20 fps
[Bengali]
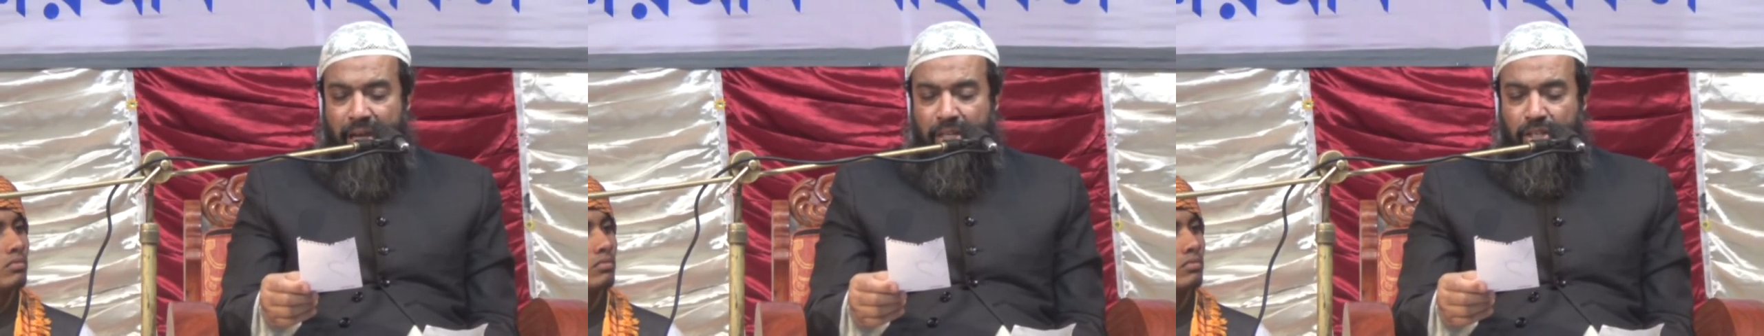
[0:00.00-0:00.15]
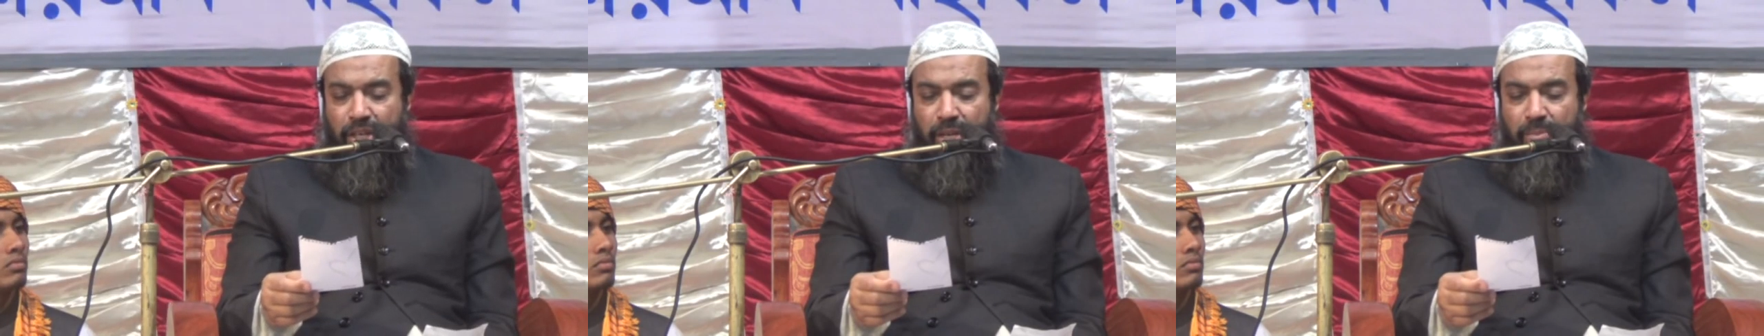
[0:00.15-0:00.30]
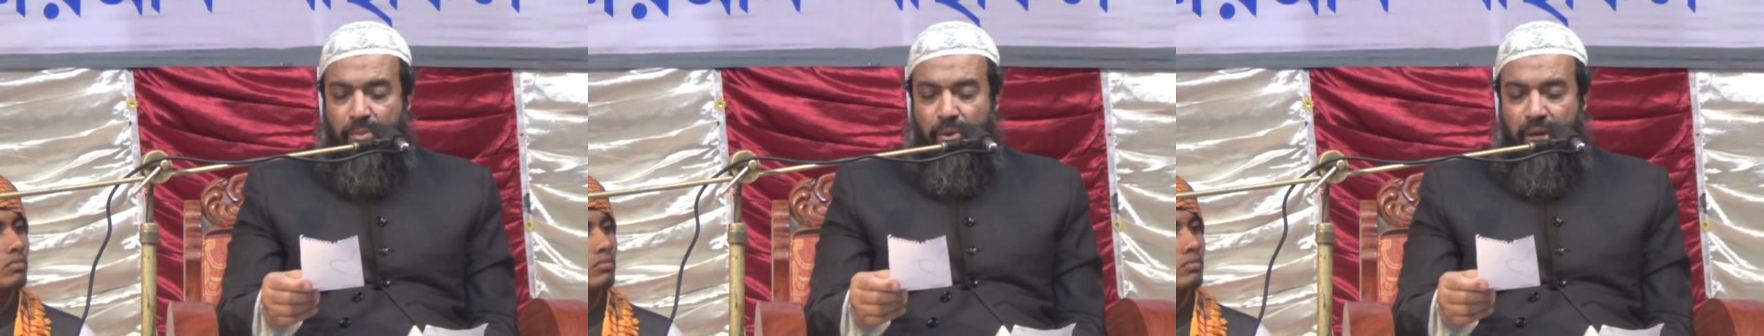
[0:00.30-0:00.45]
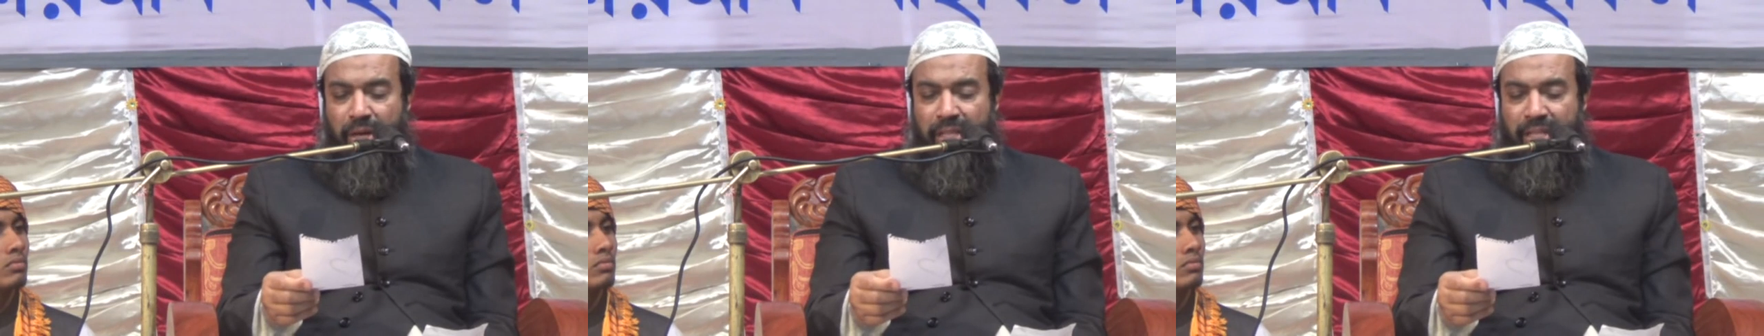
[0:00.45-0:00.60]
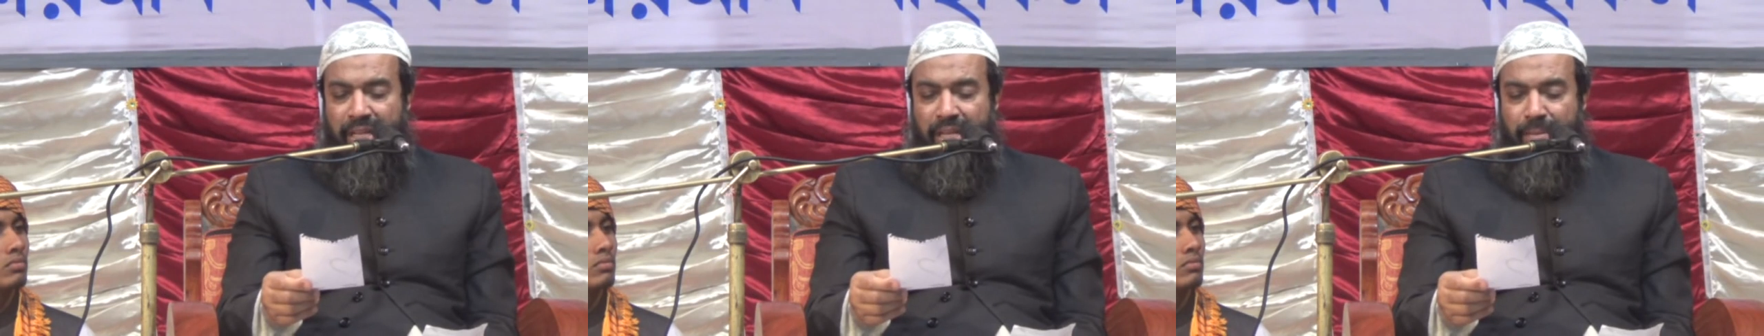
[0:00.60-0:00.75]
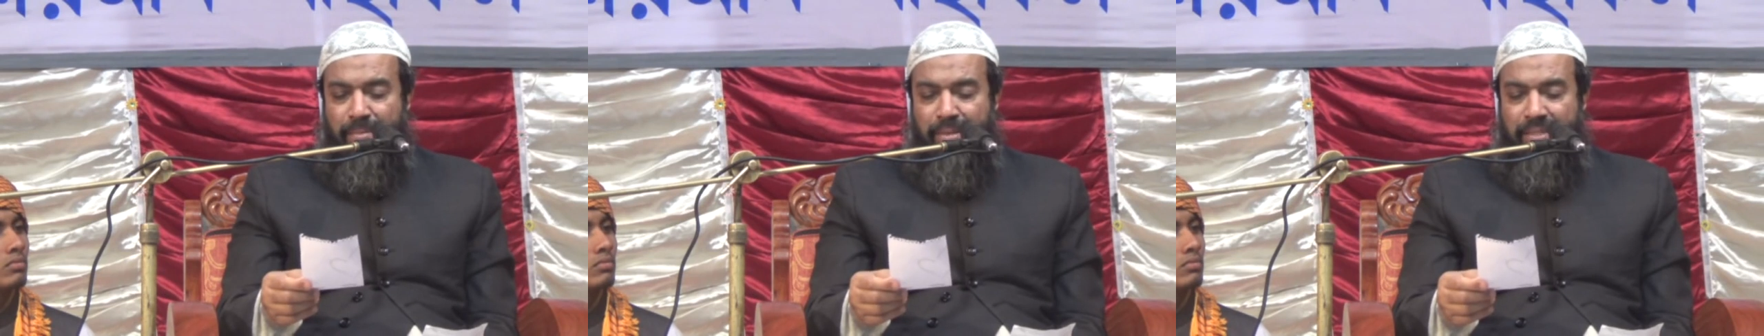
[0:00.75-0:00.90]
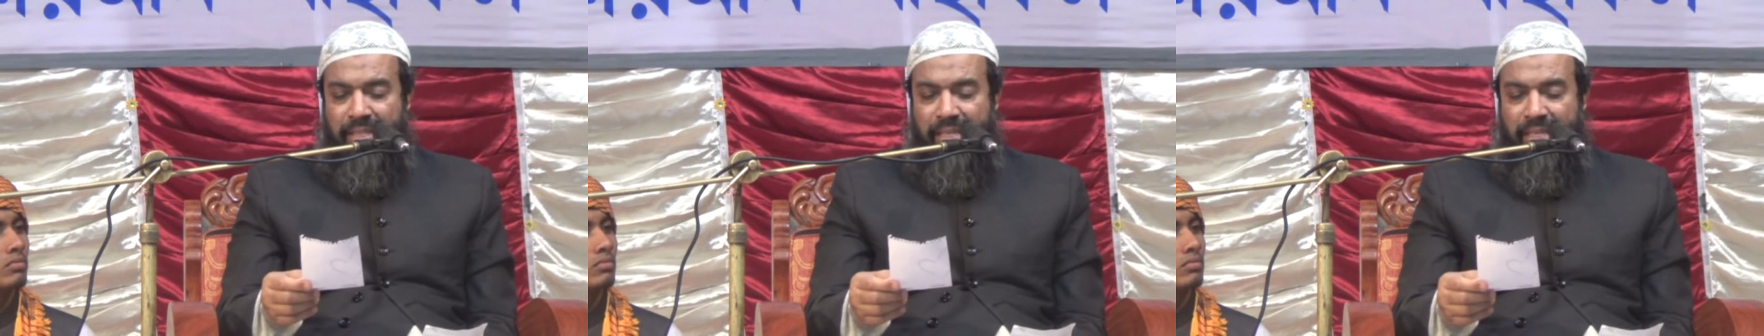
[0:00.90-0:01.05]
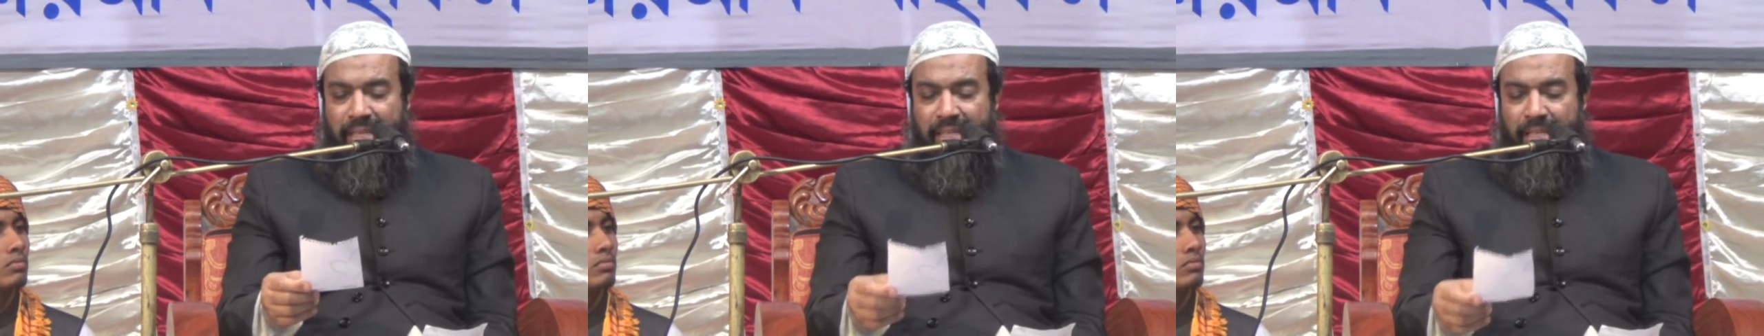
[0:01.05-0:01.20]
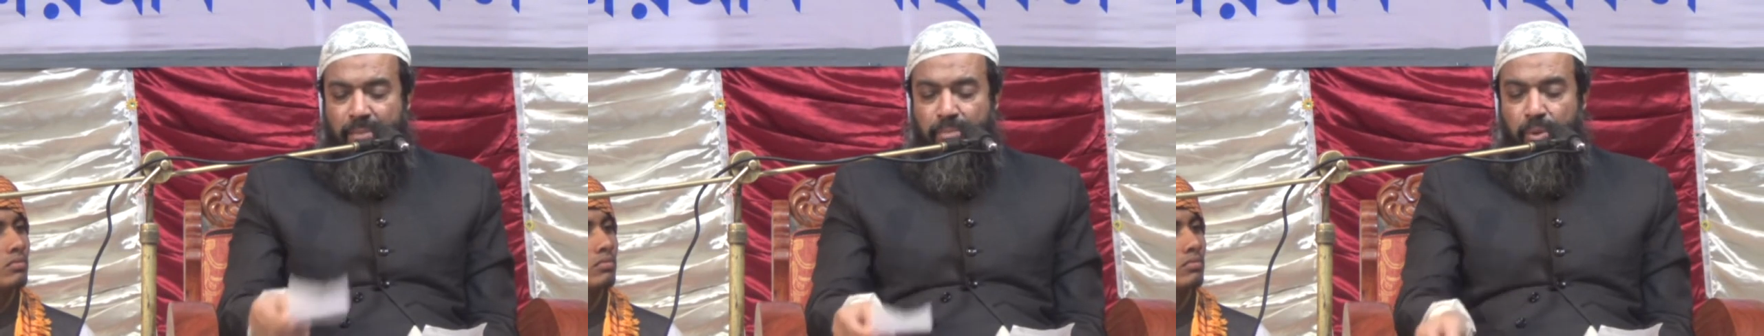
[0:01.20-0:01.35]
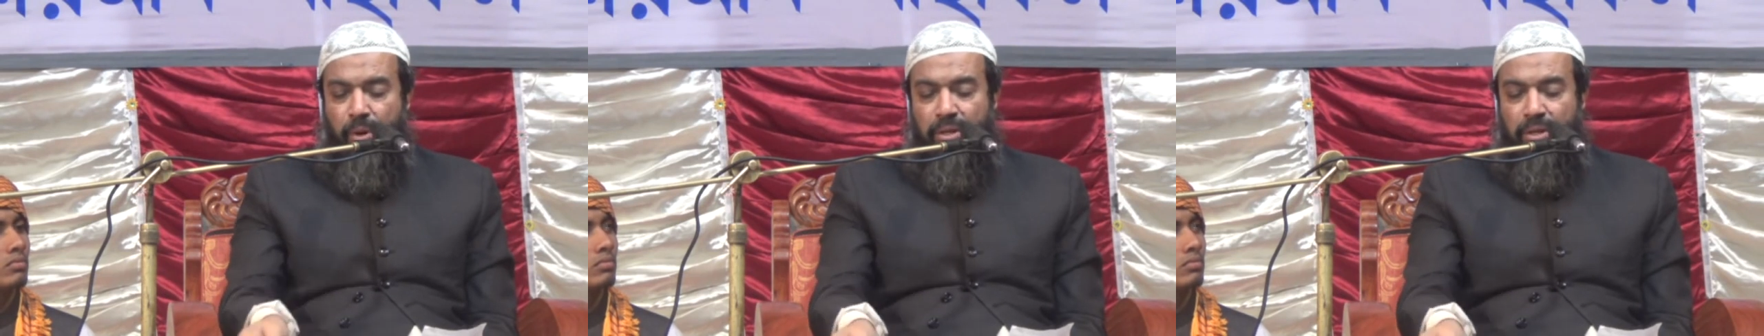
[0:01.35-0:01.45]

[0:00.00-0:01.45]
আসলে মহিলাদের নামাজের ক্ষেত্রে